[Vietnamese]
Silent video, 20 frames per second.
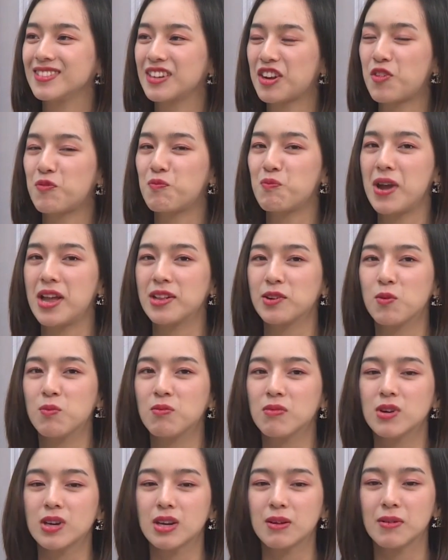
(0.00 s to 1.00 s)
không man
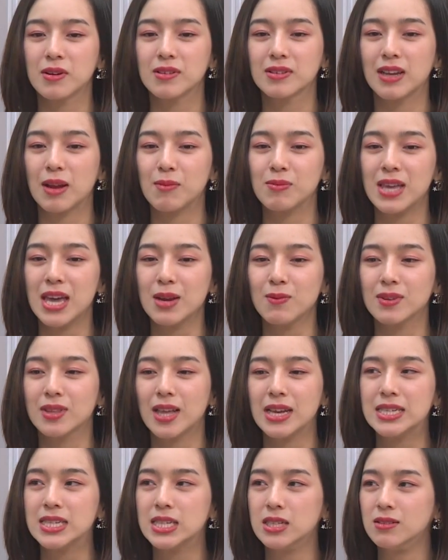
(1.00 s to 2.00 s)
cũng có cái cảm giác mà
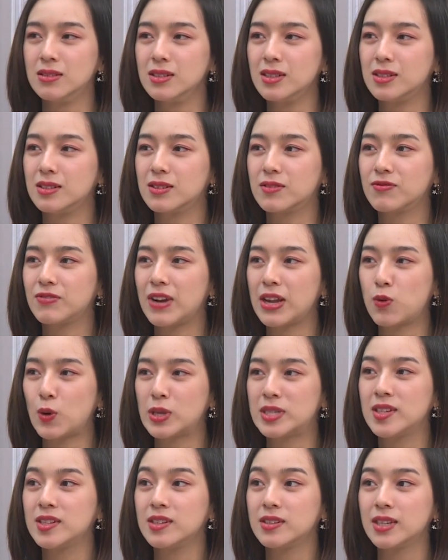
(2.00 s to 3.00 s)
thấy sướng là được vây
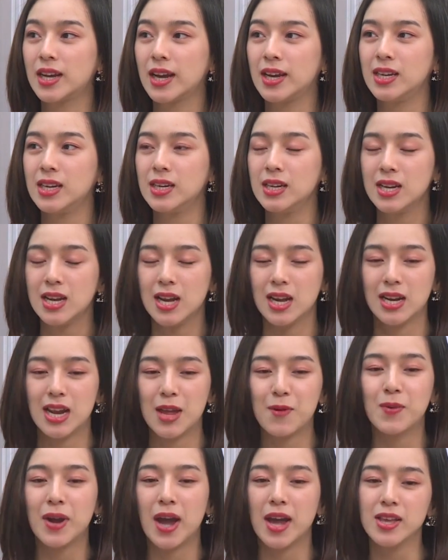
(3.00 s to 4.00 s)
quanh xin chữ ký á
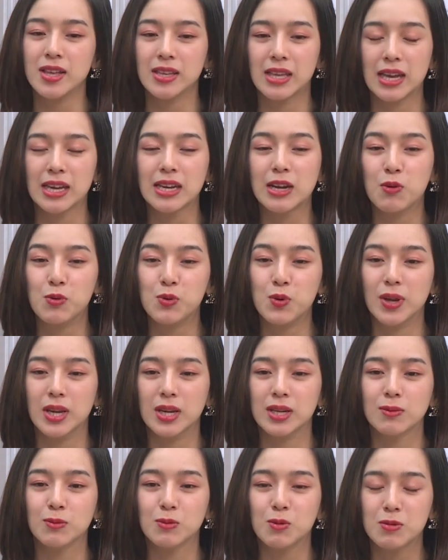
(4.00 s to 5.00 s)
để em kể cho anh nghe cái câu
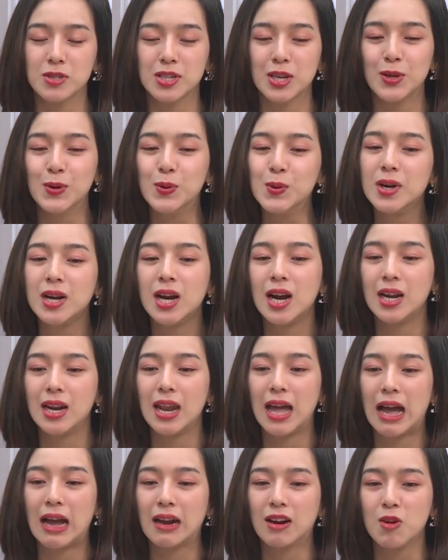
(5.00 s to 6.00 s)
chuyện ừ. chút xíu ừ.
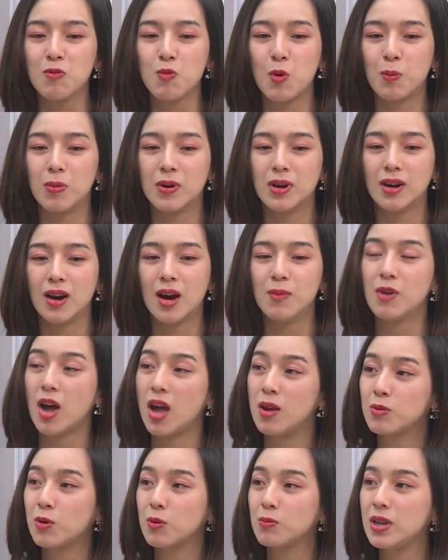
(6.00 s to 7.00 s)
là có một ờ, hôm nọ
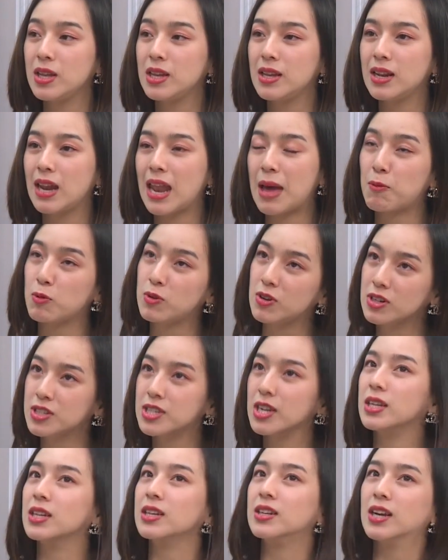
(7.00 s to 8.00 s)
em cũng đi làm một chương
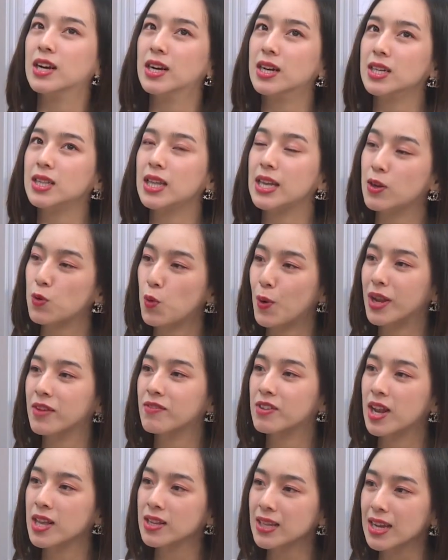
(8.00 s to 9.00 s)
trình ờ, thiện
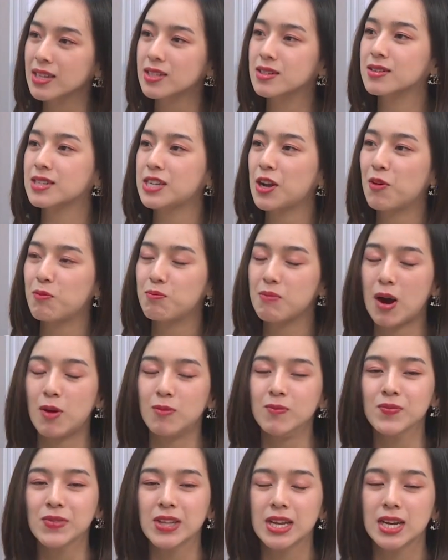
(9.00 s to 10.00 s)
nguyện và đến các trường cho học
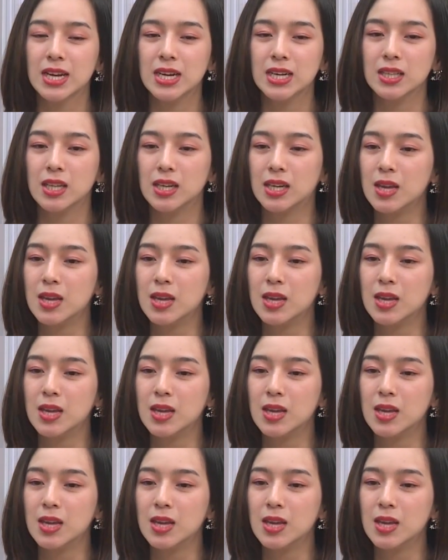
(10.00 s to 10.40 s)
bổng Đúng dạ thì